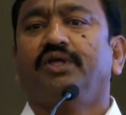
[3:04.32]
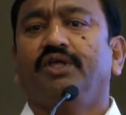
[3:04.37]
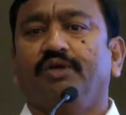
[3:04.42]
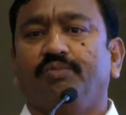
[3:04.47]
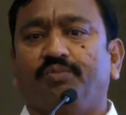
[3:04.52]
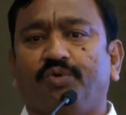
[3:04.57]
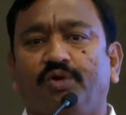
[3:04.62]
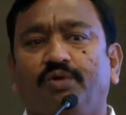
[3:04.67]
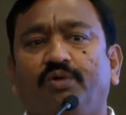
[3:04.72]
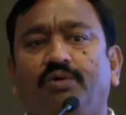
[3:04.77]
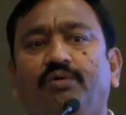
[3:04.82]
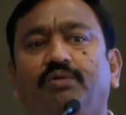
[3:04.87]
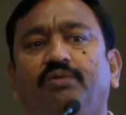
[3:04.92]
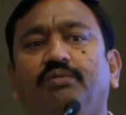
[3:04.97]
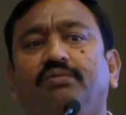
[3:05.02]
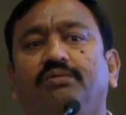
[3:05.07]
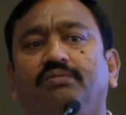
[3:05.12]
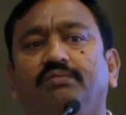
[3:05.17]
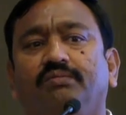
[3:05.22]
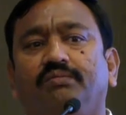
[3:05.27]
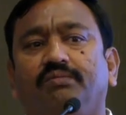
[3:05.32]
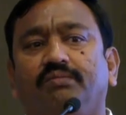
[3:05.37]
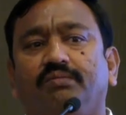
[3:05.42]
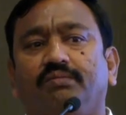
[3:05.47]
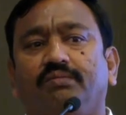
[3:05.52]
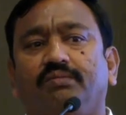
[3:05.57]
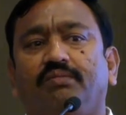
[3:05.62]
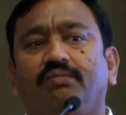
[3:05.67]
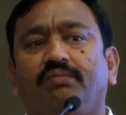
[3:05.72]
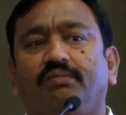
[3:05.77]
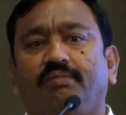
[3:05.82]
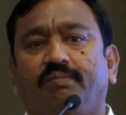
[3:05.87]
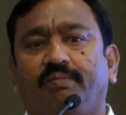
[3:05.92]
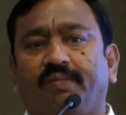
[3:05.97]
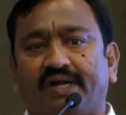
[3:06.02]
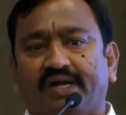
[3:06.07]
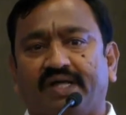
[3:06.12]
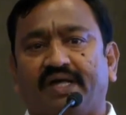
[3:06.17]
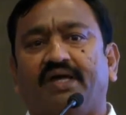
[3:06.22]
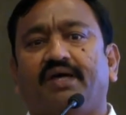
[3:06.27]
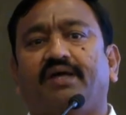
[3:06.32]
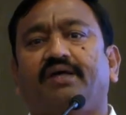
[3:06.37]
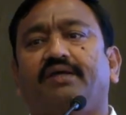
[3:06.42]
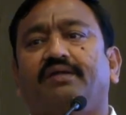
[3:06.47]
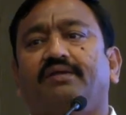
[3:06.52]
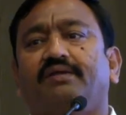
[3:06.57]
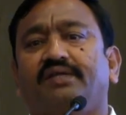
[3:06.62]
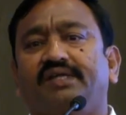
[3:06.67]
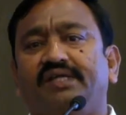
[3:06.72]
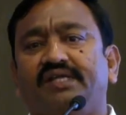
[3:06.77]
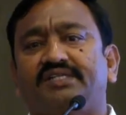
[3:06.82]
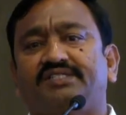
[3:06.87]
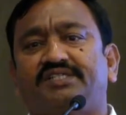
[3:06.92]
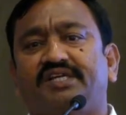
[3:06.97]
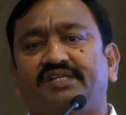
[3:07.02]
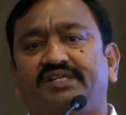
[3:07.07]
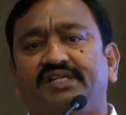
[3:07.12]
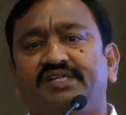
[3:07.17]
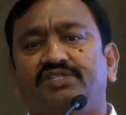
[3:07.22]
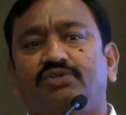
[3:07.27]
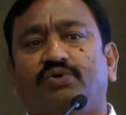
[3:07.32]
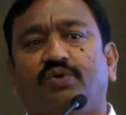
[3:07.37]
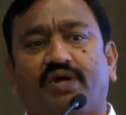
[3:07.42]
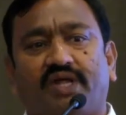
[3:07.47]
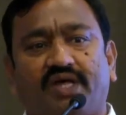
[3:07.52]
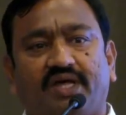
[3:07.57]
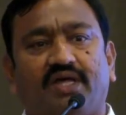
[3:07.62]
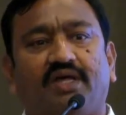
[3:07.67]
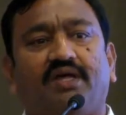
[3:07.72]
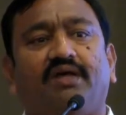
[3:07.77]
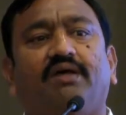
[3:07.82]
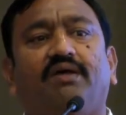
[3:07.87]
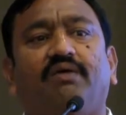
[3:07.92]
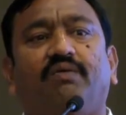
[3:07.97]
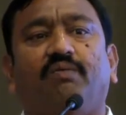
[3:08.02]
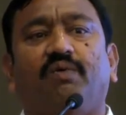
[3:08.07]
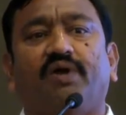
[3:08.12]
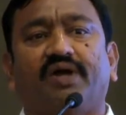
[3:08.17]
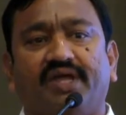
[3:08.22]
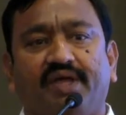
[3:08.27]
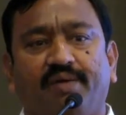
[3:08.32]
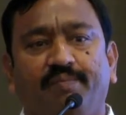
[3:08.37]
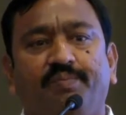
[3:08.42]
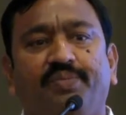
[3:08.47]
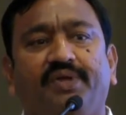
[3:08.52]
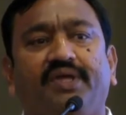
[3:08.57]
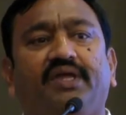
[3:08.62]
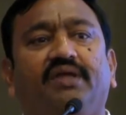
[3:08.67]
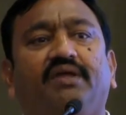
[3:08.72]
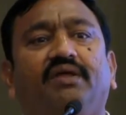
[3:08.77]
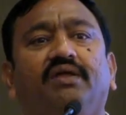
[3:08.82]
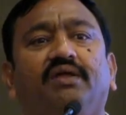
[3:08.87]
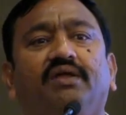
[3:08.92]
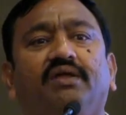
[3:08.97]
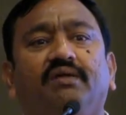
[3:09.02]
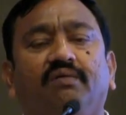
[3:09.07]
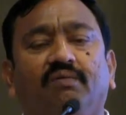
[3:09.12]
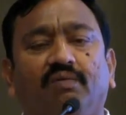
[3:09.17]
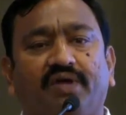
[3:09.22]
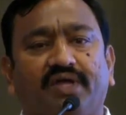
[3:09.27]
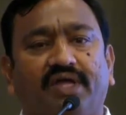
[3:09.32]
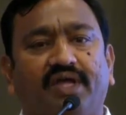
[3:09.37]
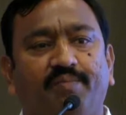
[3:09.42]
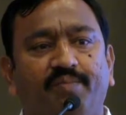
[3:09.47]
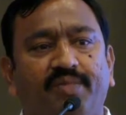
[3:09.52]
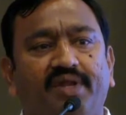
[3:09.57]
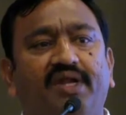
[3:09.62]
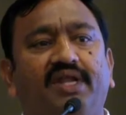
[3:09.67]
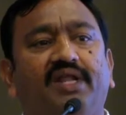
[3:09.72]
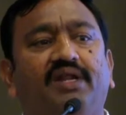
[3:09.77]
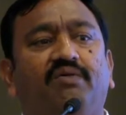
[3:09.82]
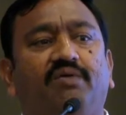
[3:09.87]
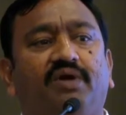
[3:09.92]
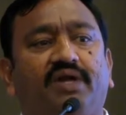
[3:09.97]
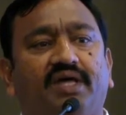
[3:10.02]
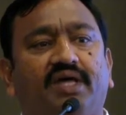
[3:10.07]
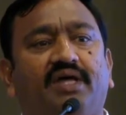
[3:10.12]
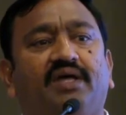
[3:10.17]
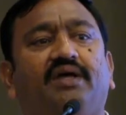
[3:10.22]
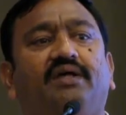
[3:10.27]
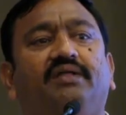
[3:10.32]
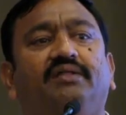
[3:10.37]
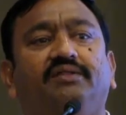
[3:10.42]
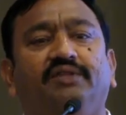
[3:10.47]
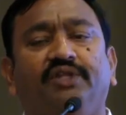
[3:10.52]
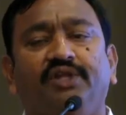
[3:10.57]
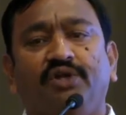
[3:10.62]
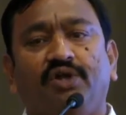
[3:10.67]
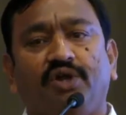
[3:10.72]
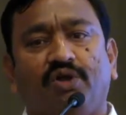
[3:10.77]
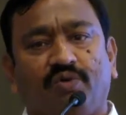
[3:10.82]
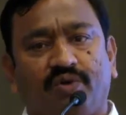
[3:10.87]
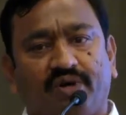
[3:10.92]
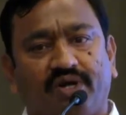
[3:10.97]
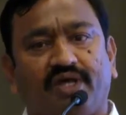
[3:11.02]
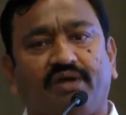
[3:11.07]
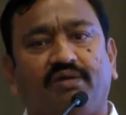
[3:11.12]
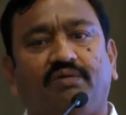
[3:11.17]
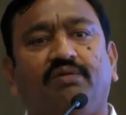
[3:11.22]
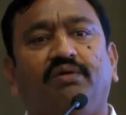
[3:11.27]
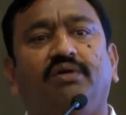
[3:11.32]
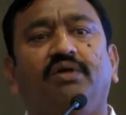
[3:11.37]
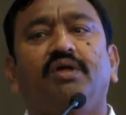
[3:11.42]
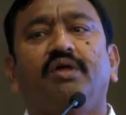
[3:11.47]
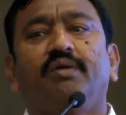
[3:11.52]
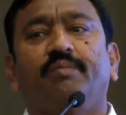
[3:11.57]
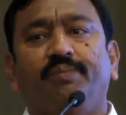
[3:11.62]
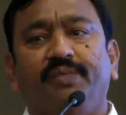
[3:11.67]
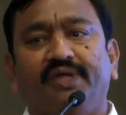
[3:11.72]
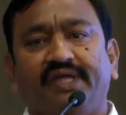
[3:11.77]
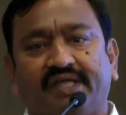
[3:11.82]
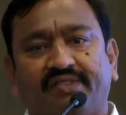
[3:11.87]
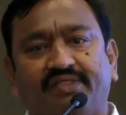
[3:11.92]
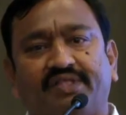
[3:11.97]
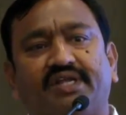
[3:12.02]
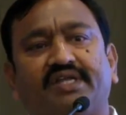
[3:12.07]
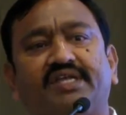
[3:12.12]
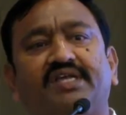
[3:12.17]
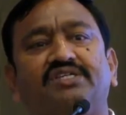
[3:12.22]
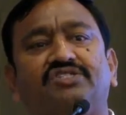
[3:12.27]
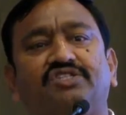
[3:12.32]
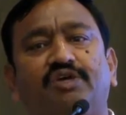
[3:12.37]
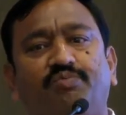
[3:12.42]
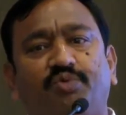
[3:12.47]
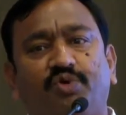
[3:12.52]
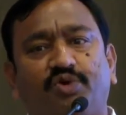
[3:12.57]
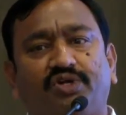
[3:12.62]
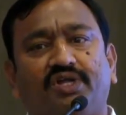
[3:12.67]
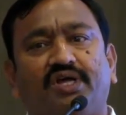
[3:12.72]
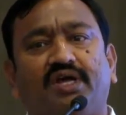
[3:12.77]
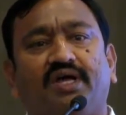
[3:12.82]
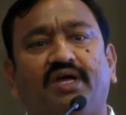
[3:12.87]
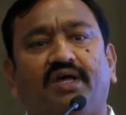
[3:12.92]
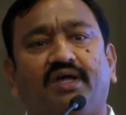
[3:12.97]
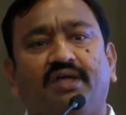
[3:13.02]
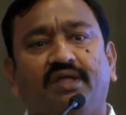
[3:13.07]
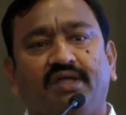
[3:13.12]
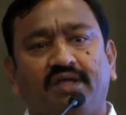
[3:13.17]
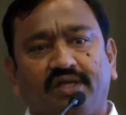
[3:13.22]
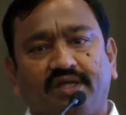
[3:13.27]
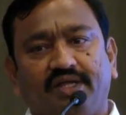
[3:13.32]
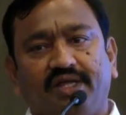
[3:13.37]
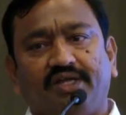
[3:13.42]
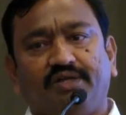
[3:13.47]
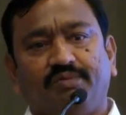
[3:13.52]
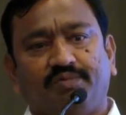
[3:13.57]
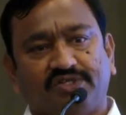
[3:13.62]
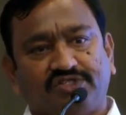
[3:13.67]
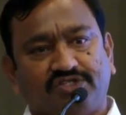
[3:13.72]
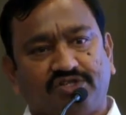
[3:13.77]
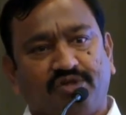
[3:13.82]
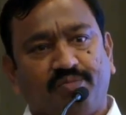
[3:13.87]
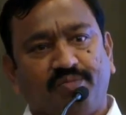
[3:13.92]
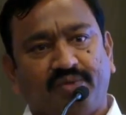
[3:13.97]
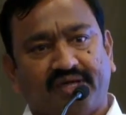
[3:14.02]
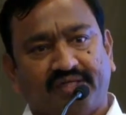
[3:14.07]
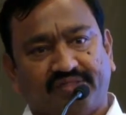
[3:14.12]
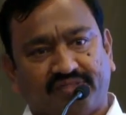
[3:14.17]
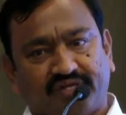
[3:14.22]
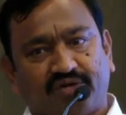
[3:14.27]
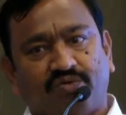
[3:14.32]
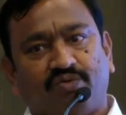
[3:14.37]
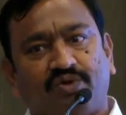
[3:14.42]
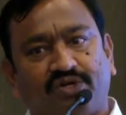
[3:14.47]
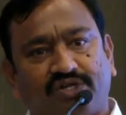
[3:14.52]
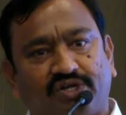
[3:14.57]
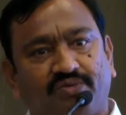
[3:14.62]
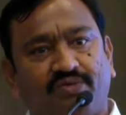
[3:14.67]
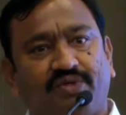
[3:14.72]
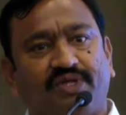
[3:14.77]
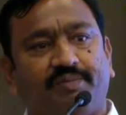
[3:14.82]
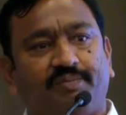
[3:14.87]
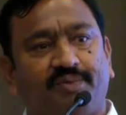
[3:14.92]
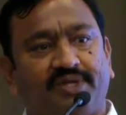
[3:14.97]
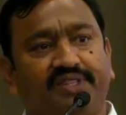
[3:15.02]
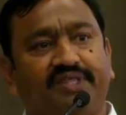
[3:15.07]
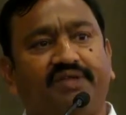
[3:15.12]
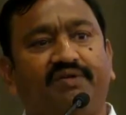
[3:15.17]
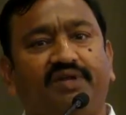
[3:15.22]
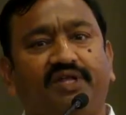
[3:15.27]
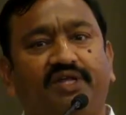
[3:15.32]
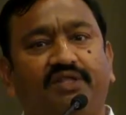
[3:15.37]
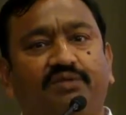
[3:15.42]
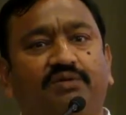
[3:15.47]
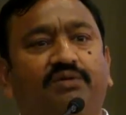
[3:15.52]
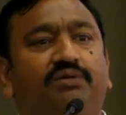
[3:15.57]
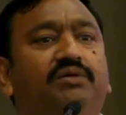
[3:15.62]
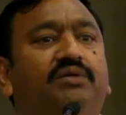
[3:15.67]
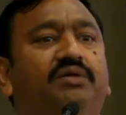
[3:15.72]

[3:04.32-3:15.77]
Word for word: ఇప్పుడు మన రియల్ ఎస్టేట్ నుంచి కూడా ఒక ఎంపీ ఒక ఎమ్మెల్యేలు కూడా దీంట్లో ఉన్నారు మీ అందరికీ సపోర్ట్గా ఎట్టి పరిస్థితుల్లో మేము అందరం ఉంటాము ఇబ్బంది ఏమి లేదు